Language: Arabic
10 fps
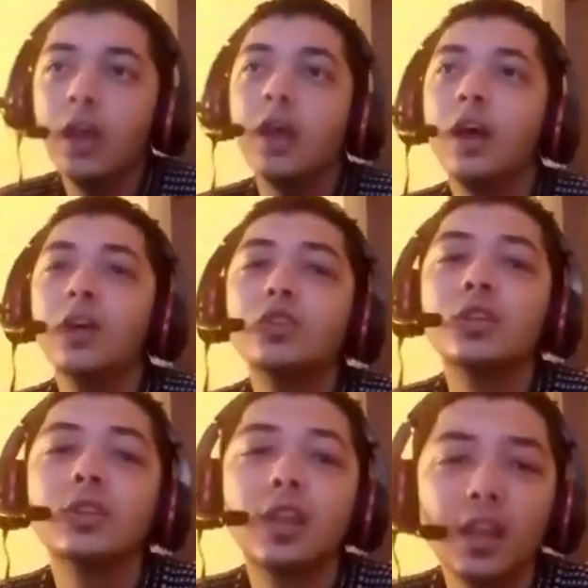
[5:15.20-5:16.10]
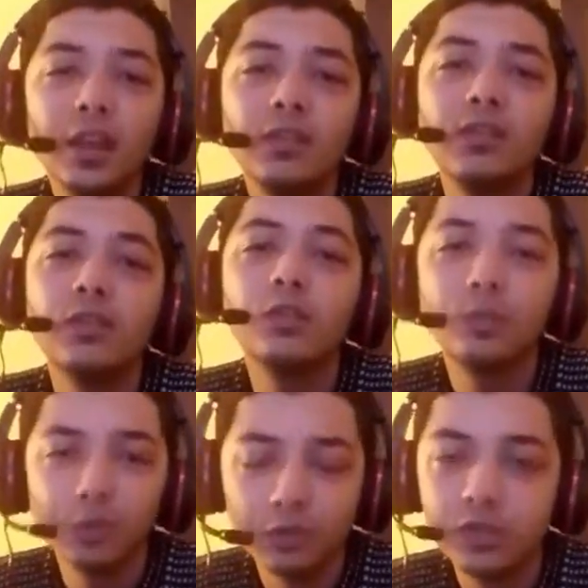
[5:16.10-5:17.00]
على عشر تلاف
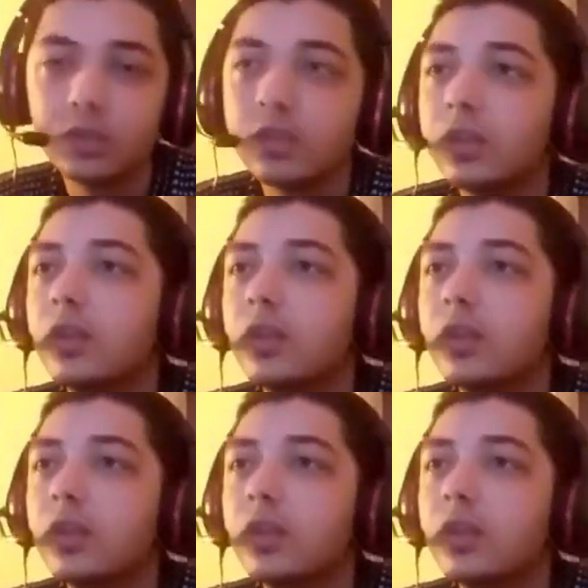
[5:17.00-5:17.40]
روبوكس